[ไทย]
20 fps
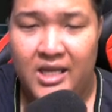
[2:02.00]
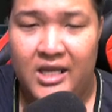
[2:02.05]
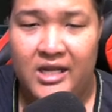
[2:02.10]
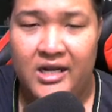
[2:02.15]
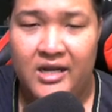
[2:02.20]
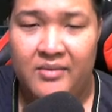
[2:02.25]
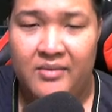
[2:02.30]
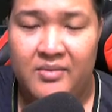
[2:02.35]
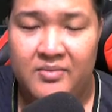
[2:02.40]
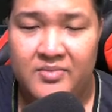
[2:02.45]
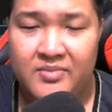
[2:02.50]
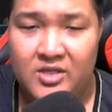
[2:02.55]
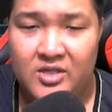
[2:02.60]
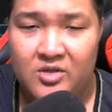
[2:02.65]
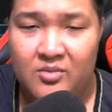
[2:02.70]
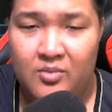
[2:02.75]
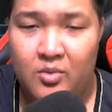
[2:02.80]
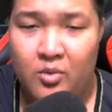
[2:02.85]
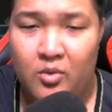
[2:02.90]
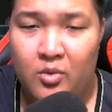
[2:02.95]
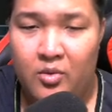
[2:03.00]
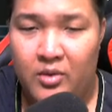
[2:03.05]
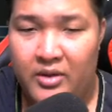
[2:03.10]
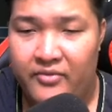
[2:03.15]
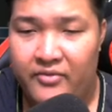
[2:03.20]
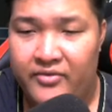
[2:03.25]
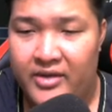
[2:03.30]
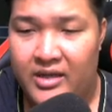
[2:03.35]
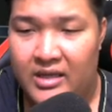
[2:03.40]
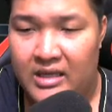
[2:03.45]
นะครับ M4 ชมพู เอฟ
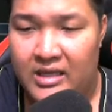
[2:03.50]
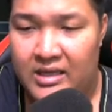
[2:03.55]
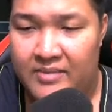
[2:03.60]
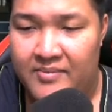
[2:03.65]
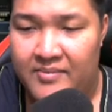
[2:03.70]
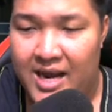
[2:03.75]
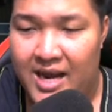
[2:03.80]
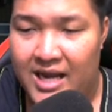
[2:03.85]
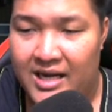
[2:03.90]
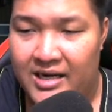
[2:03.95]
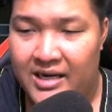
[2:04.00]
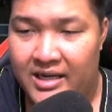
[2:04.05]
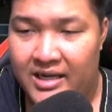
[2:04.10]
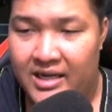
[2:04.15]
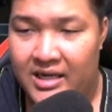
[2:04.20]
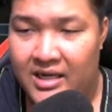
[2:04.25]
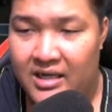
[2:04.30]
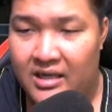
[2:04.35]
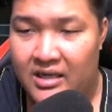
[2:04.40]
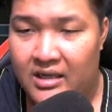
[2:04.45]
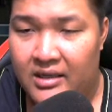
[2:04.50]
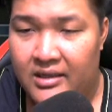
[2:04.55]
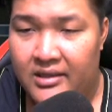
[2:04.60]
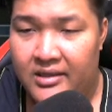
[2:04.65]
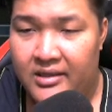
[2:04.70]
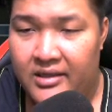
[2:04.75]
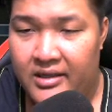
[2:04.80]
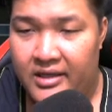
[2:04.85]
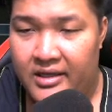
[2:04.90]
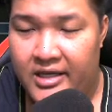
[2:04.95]
เฟกหิมะ นะฮะ
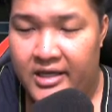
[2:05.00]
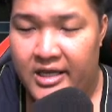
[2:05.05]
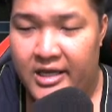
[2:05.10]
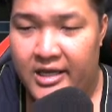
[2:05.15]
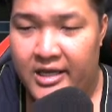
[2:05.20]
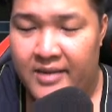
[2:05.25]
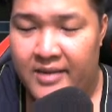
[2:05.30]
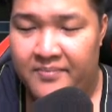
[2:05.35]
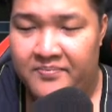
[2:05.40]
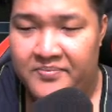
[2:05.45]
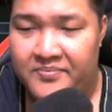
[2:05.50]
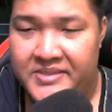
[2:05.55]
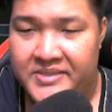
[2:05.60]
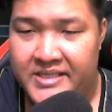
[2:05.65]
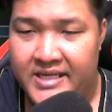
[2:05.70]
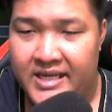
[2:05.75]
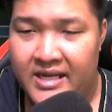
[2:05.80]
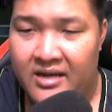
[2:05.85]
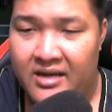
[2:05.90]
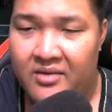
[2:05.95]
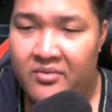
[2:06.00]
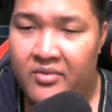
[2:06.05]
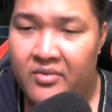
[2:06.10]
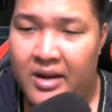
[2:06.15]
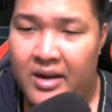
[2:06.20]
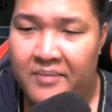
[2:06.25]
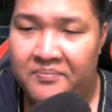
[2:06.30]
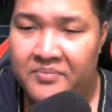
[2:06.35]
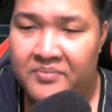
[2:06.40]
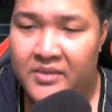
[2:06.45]
AK เก็บเสียง
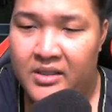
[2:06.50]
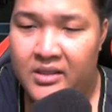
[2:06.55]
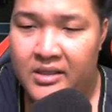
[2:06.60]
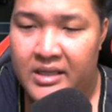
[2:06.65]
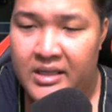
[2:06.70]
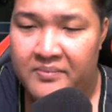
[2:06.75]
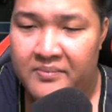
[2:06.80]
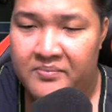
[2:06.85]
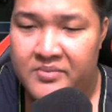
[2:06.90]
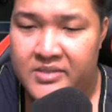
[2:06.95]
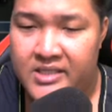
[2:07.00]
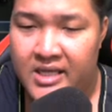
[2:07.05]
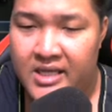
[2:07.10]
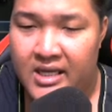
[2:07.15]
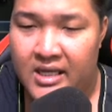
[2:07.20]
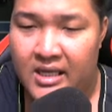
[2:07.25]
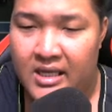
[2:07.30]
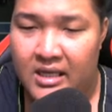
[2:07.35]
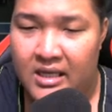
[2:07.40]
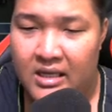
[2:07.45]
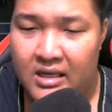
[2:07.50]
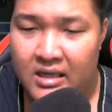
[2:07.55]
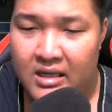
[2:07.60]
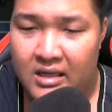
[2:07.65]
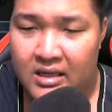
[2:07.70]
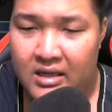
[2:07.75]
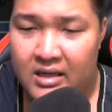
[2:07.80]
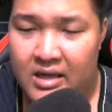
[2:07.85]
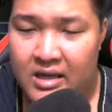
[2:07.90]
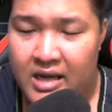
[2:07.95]
Raptor M4
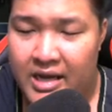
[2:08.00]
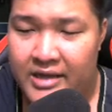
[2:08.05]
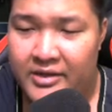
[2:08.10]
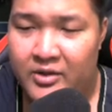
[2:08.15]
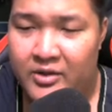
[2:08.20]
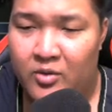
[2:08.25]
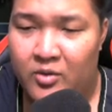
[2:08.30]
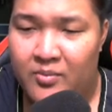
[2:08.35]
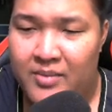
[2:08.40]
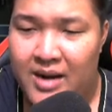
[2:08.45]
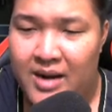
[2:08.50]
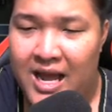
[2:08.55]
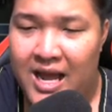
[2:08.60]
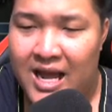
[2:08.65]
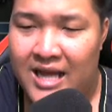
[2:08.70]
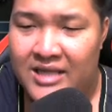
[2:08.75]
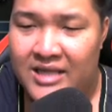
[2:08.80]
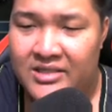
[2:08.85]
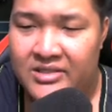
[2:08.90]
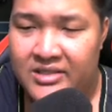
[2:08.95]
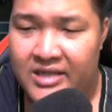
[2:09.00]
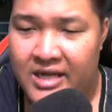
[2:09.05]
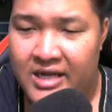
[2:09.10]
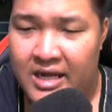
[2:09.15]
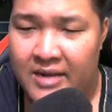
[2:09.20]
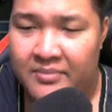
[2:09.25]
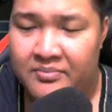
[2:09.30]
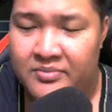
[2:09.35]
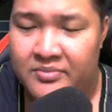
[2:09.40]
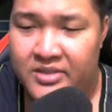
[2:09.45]
ไฮโดรบลัสนะครั
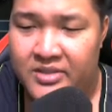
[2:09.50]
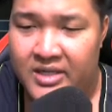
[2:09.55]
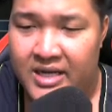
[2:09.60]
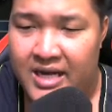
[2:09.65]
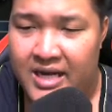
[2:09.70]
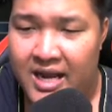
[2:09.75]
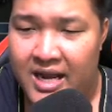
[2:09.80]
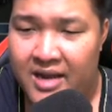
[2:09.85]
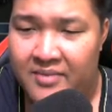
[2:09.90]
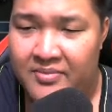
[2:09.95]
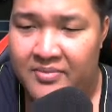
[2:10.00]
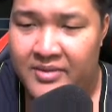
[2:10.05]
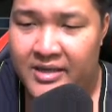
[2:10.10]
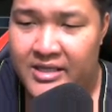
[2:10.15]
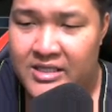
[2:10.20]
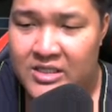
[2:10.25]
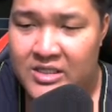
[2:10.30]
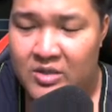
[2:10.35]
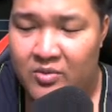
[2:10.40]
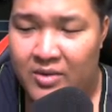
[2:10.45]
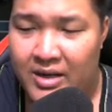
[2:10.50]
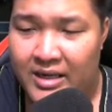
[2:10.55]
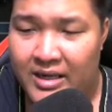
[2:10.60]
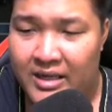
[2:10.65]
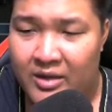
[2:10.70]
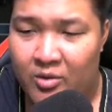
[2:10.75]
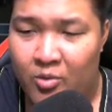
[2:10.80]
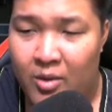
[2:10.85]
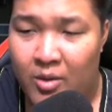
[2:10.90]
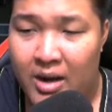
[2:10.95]
บ Snack
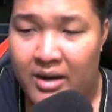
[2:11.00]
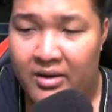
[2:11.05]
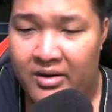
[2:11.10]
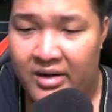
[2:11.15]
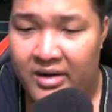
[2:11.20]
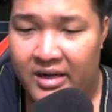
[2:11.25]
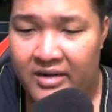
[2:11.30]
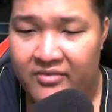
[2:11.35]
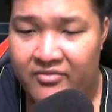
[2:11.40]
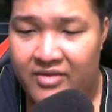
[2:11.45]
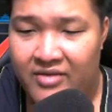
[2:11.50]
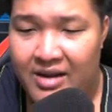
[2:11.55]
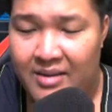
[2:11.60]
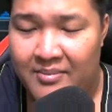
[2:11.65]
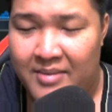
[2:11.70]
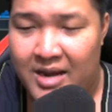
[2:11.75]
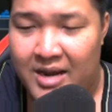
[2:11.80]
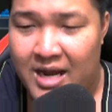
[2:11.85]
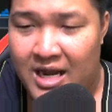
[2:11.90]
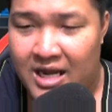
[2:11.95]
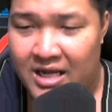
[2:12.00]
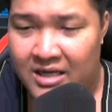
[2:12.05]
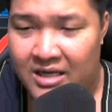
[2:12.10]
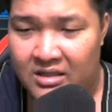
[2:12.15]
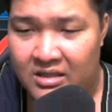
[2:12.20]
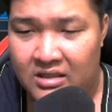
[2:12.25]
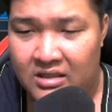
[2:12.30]
PSG1A1 Red Farmart